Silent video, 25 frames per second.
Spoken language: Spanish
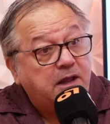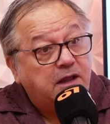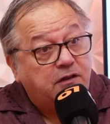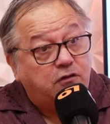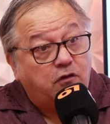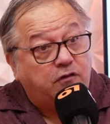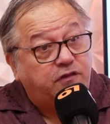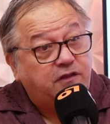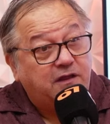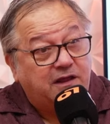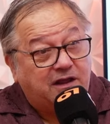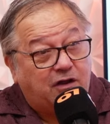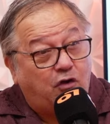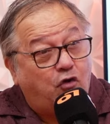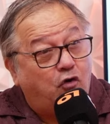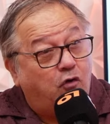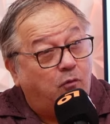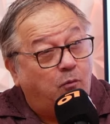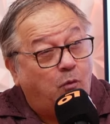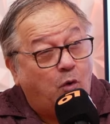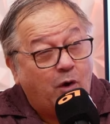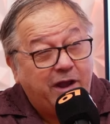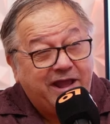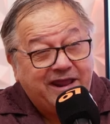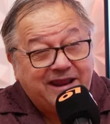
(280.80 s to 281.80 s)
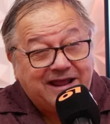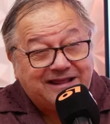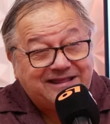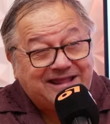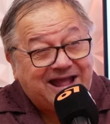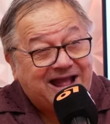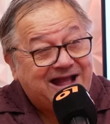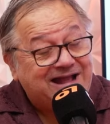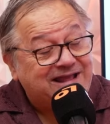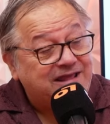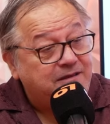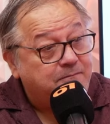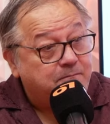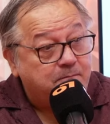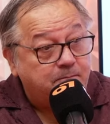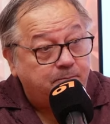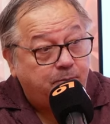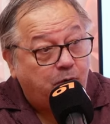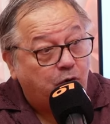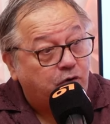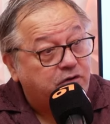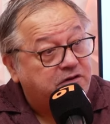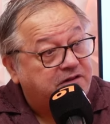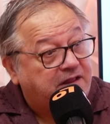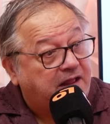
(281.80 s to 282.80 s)
Entonces, como era tan
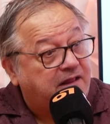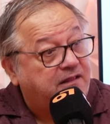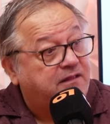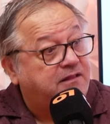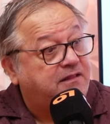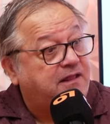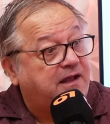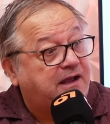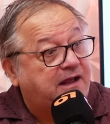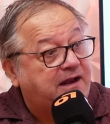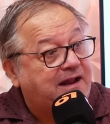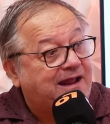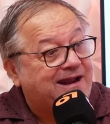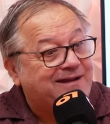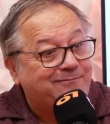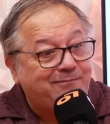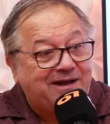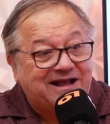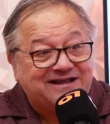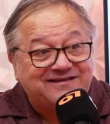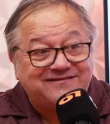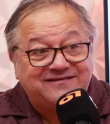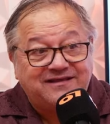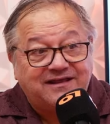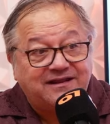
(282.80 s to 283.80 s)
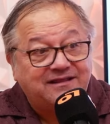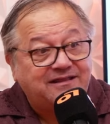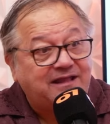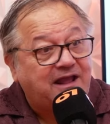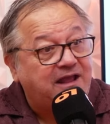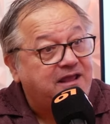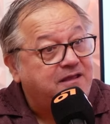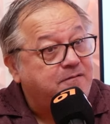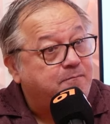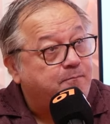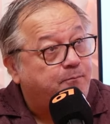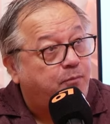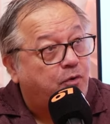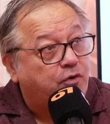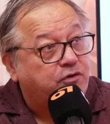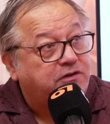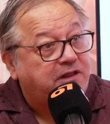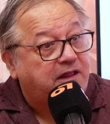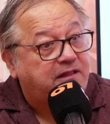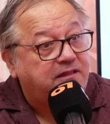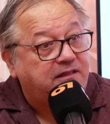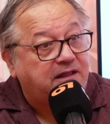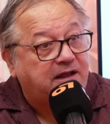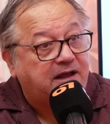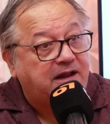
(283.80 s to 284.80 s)
importante ganar, va a ser tan
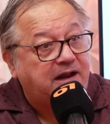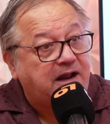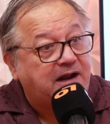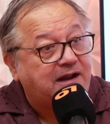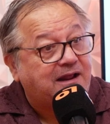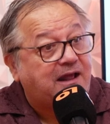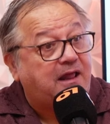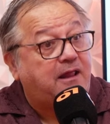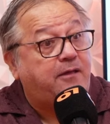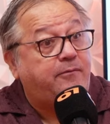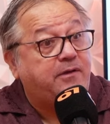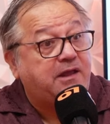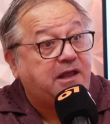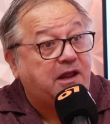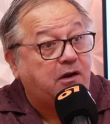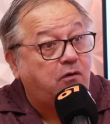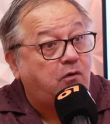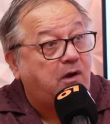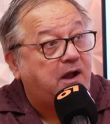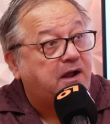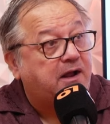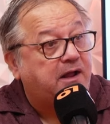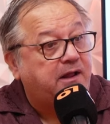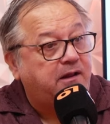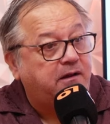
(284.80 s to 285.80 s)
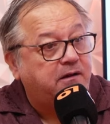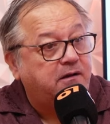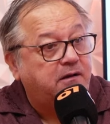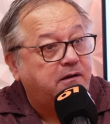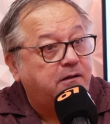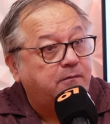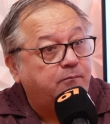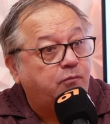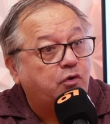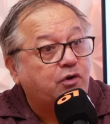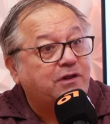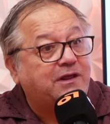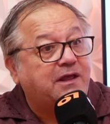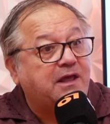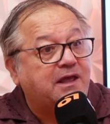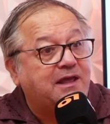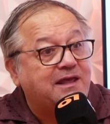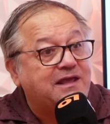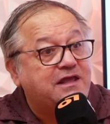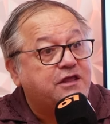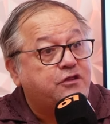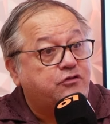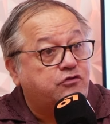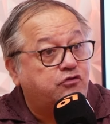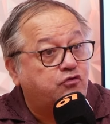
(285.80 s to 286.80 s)
importante ganar cada vez que lo haga, porque
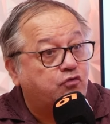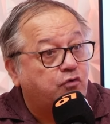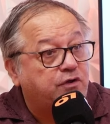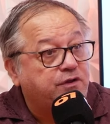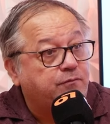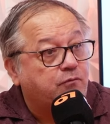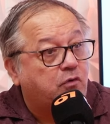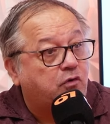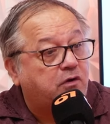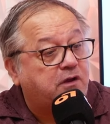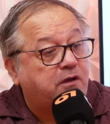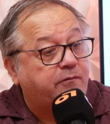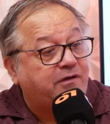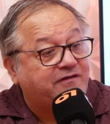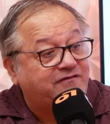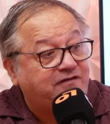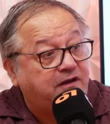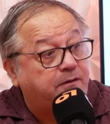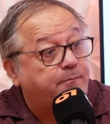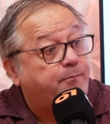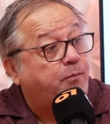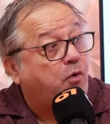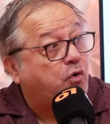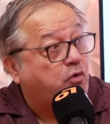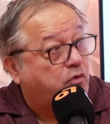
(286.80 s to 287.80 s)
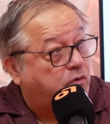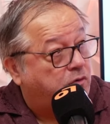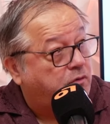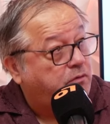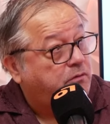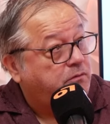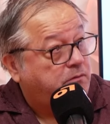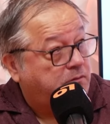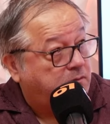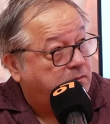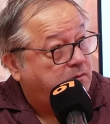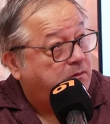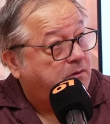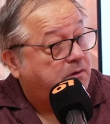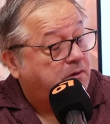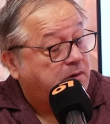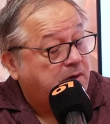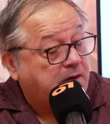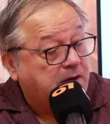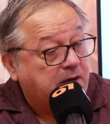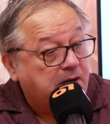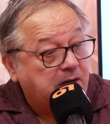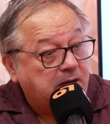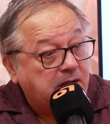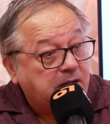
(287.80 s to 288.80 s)
intuimos que va a ser poco,
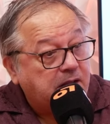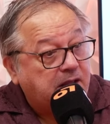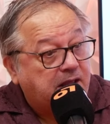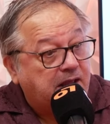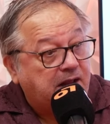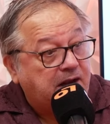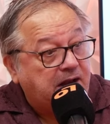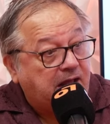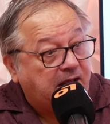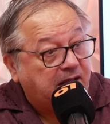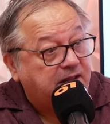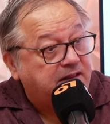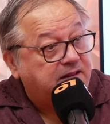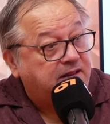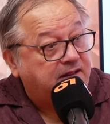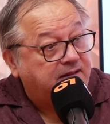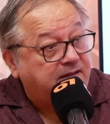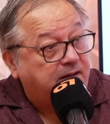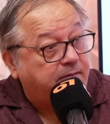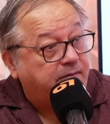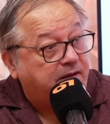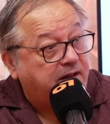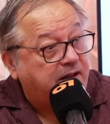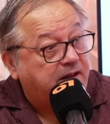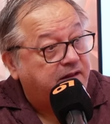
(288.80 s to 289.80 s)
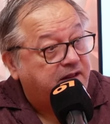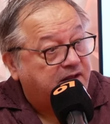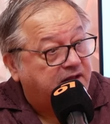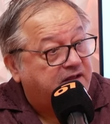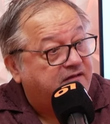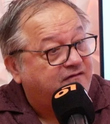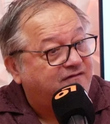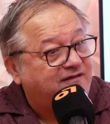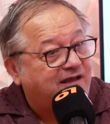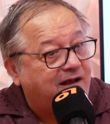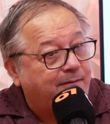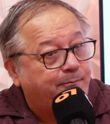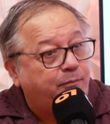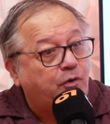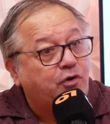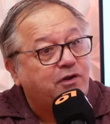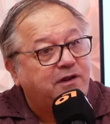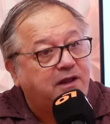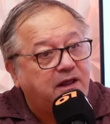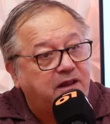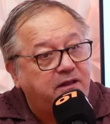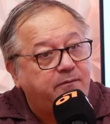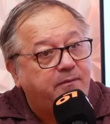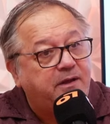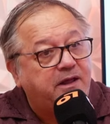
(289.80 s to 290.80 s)
que la gente estaba desquiciada,
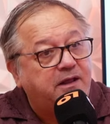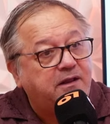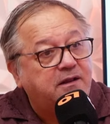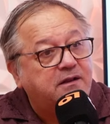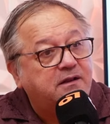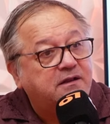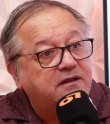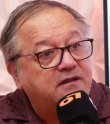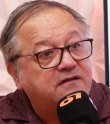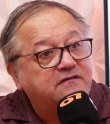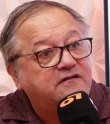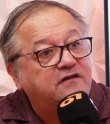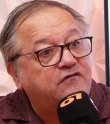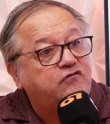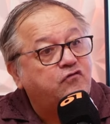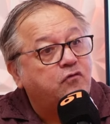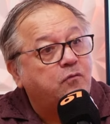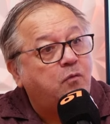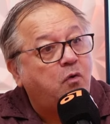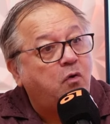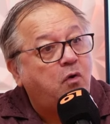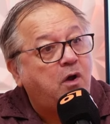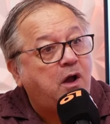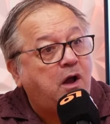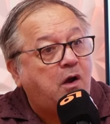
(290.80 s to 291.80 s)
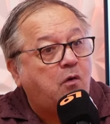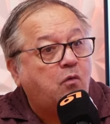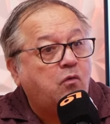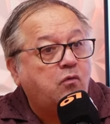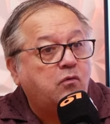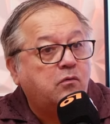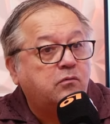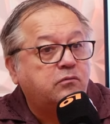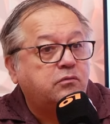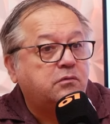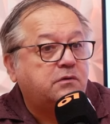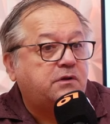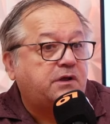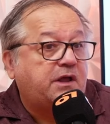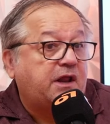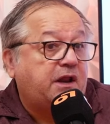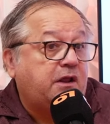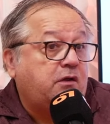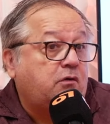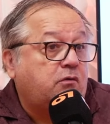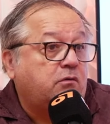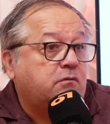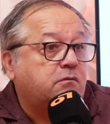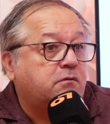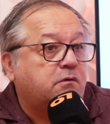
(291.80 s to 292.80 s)
porque además se sumó a un,
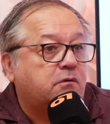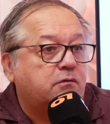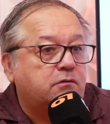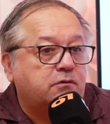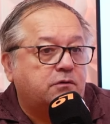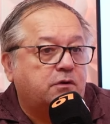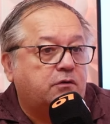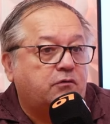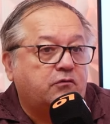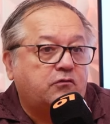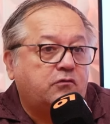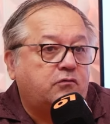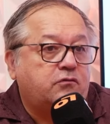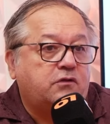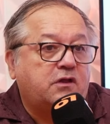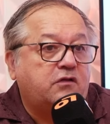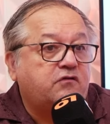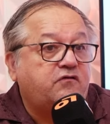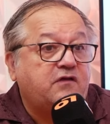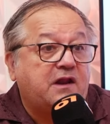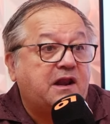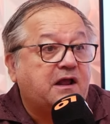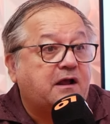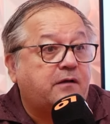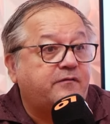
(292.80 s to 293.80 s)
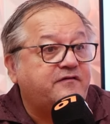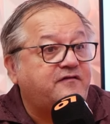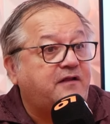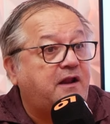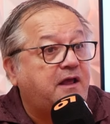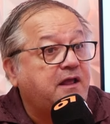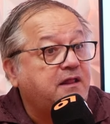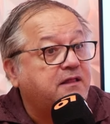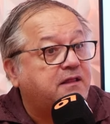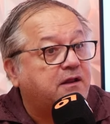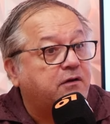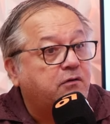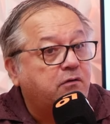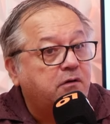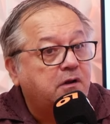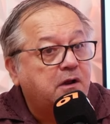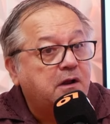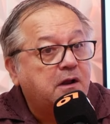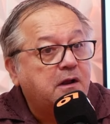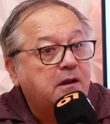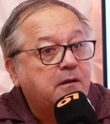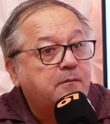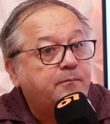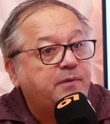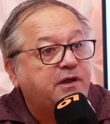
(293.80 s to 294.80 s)
creo, no, yo no estoy en la cabeza de la gente, ¿no?
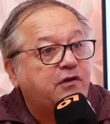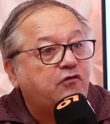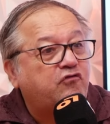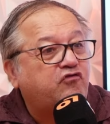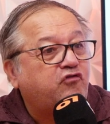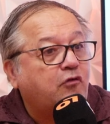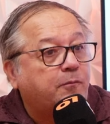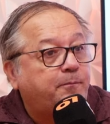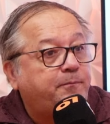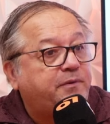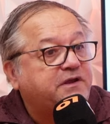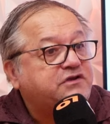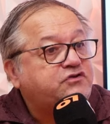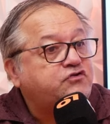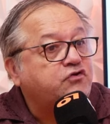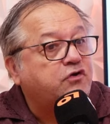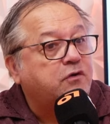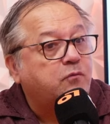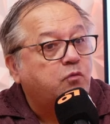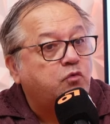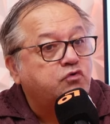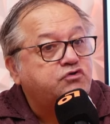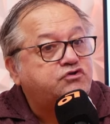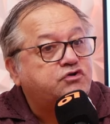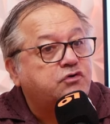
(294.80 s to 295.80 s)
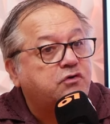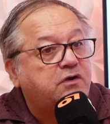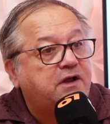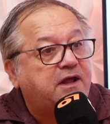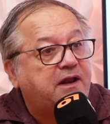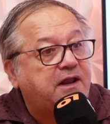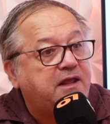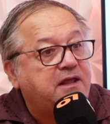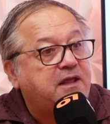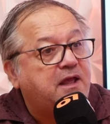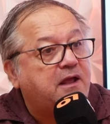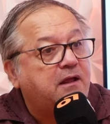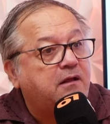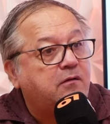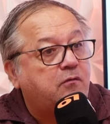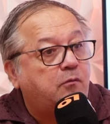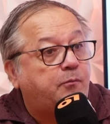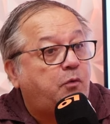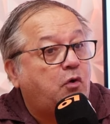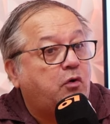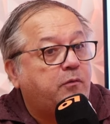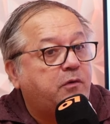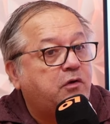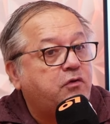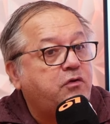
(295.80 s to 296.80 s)
Pero sospecho que muchos creían, o
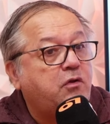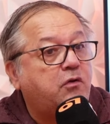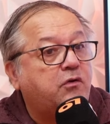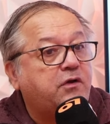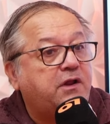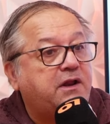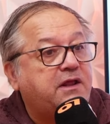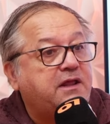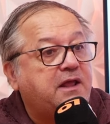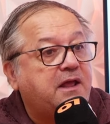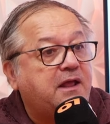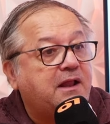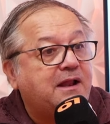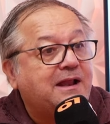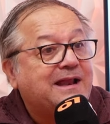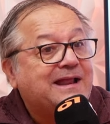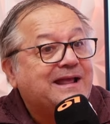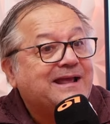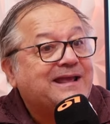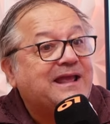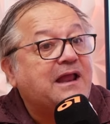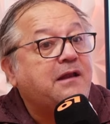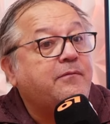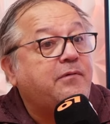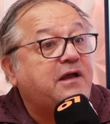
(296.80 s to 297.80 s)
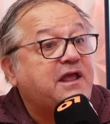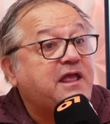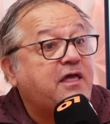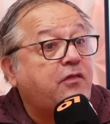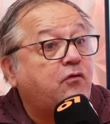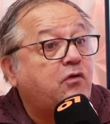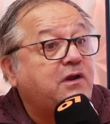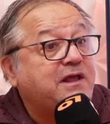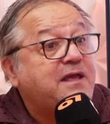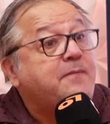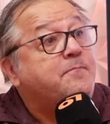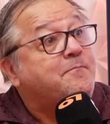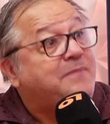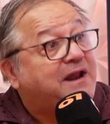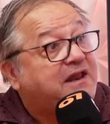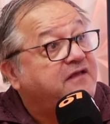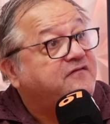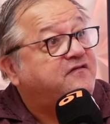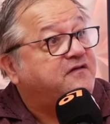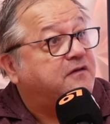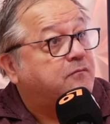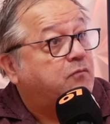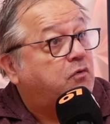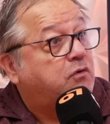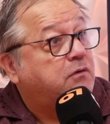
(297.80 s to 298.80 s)
por lo menos yo lo creía, que el Valladolid es
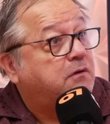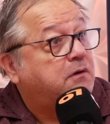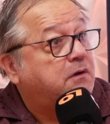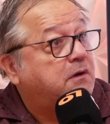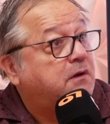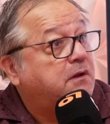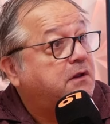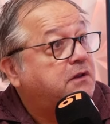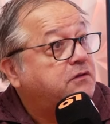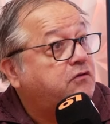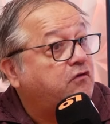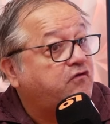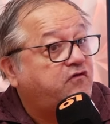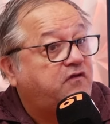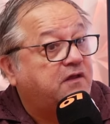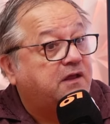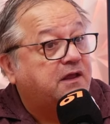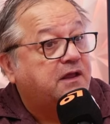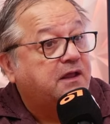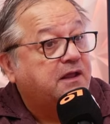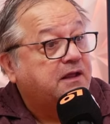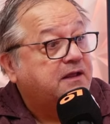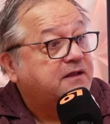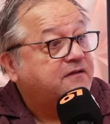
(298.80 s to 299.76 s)
malísimo. Entonces,